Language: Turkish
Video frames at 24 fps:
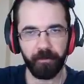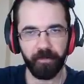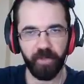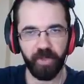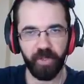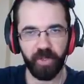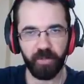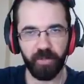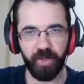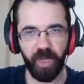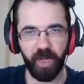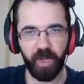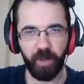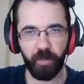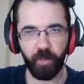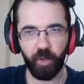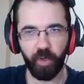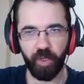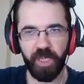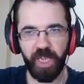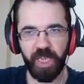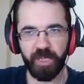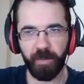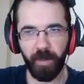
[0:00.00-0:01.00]
Şimdi bir dakika
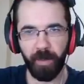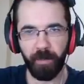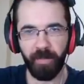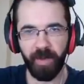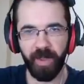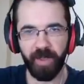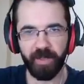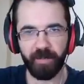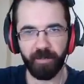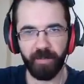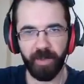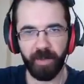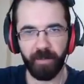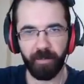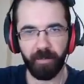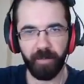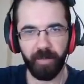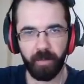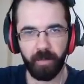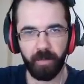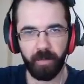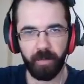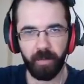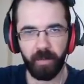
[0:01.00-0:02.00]
bunu kesmem lazım benim.
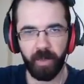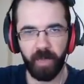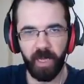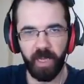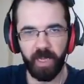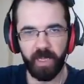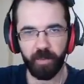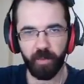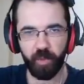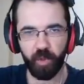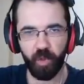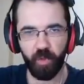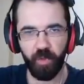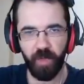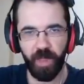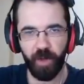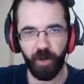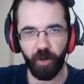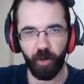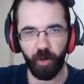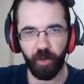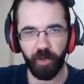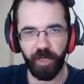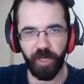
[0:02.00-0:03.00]
Az bir
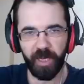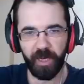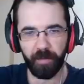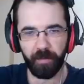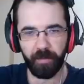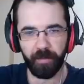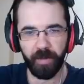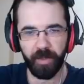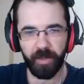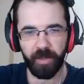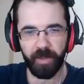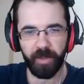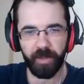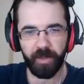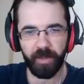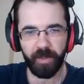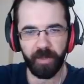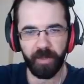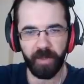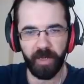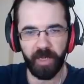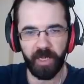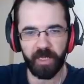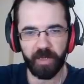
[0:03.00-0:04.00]
güvenli oynayalım.
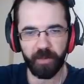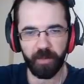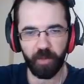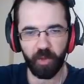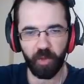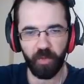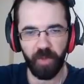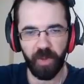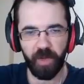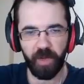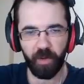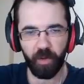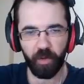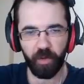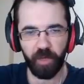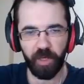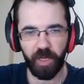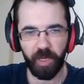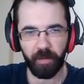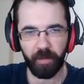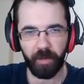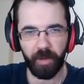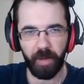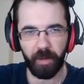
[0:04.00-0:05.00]
Az bir güvenli
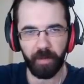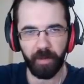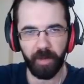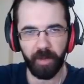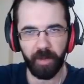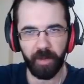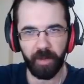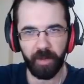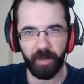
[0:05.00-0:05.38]
oynayalım abi.